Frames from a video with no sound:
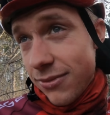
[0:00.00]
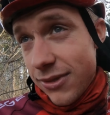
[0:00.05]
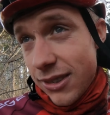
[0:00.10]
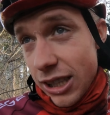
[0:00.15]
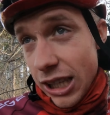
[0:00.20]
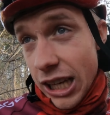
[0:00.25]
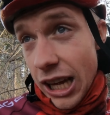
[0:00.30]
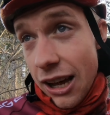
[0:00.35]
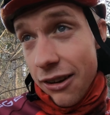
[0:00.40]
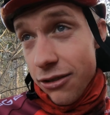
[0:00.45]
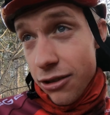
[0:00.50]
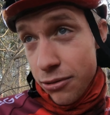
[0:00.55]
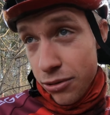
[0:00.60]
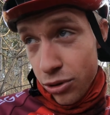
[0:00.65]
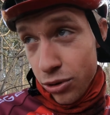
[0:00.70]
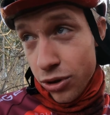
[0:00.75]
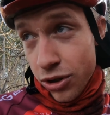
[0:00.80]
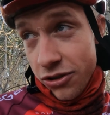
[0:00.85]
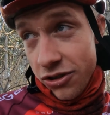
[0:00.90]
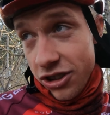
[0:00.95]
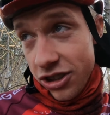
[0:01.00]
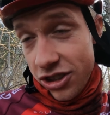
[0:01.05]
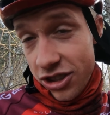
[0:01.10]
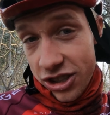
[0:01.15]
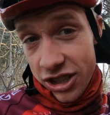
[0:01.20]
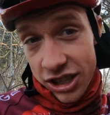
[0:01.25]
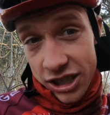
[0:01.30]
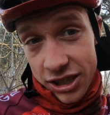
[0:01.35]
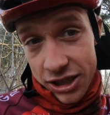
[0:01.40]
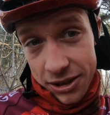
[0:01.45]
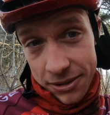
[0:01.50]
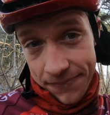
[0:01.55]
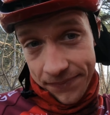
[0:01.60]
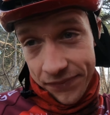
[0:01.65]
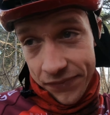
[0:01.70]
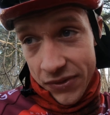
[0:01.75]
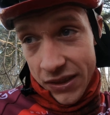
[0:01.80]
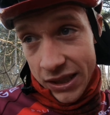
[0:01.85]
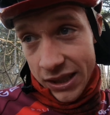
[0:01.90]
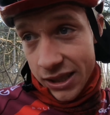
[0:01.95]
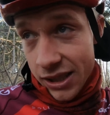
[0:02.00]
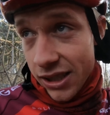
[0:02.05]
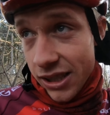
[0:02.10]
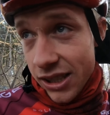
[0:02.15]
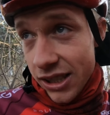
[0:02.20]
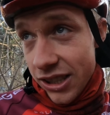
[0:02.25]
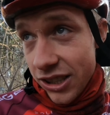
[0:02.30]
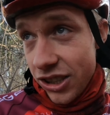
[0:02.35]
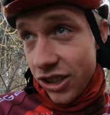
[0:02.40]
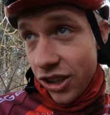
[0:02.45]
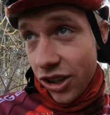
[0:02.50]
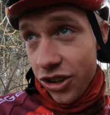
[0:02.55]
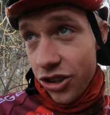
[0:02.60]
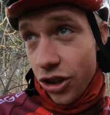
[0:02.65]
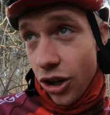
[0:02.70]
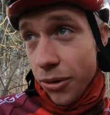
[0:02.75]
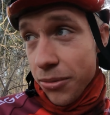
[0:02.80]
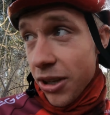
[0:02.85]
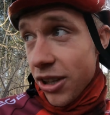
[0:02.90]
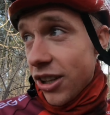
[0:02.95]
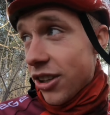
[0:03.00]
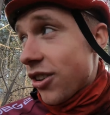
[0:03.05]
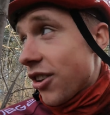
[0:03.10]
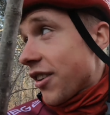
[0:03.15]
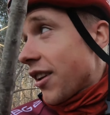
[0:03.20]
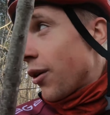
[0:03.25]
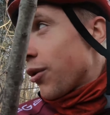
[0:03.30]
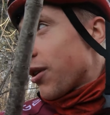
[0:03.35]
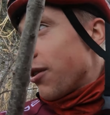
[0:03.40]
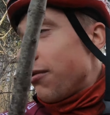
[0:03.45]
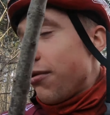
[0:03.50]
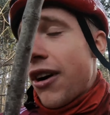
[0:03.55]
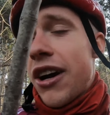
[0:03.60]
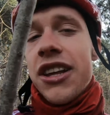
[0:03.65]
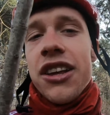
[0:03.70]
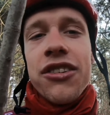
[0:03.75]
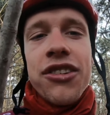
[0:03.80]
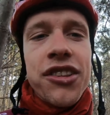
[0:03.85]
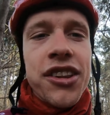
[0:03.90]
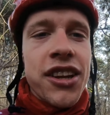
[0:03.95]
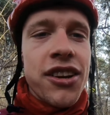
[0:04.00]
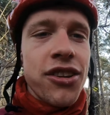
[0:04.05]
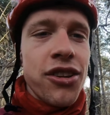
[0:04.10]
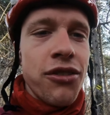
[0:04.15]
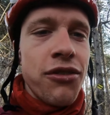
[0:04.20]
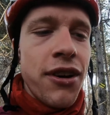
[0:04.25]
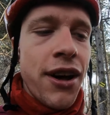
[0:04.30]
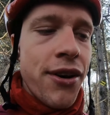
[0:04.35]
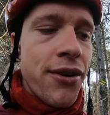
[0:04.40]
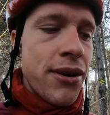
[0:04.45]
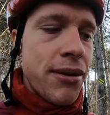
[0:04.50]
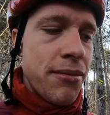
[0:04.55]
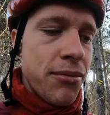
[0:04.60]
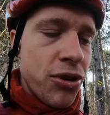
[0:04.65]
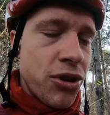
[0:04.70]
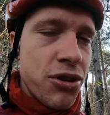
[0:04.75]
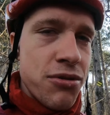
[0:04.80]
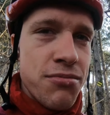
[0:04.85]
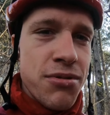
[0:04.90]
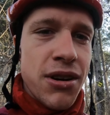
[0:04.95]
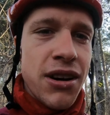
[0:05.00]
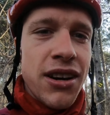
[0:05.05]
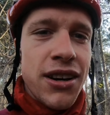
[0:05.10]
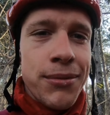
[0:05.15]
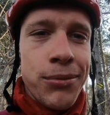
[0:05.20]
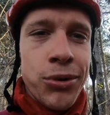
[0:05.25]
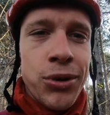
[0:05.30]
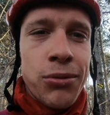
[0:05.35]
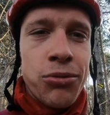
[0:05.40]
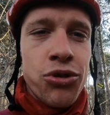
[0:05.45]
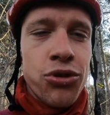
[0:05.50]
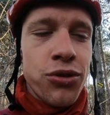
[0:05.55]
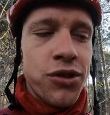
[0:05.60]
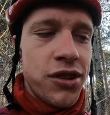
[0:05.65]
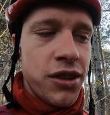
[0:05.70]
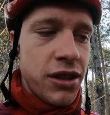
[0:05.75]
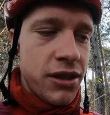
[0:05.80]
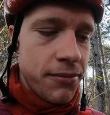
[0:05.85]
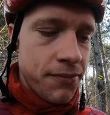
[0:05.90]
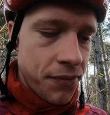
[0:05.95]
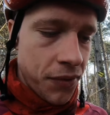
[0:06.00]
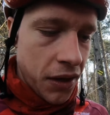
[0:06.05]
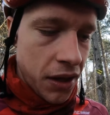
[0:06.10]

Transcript: Ciekawy był to wyścig. Jeśli chodzi o mnie, to całkiem fajnie startowałem, bo chyba byłem szósty